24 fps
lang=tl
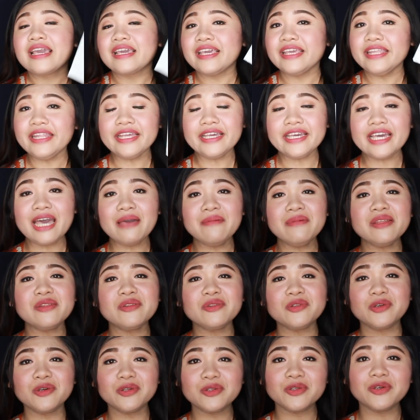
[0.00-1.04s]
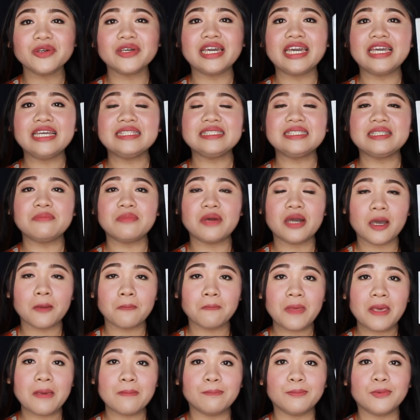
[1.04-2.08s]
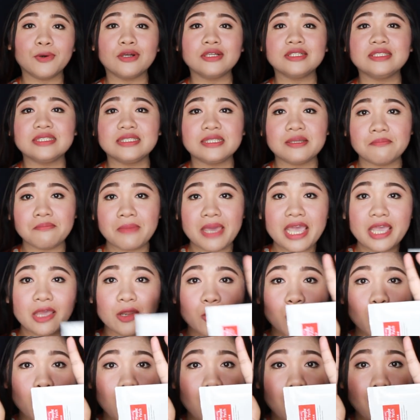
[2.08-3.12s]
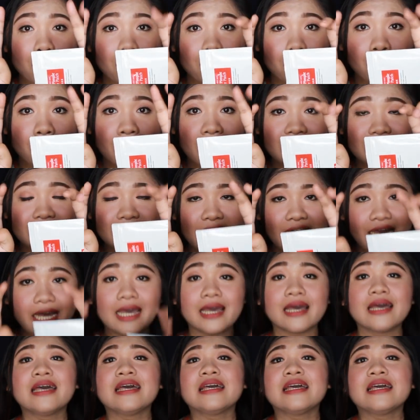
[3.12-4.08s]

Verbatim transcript: Ginagamit ko to guys sa mga pimples na merong mata.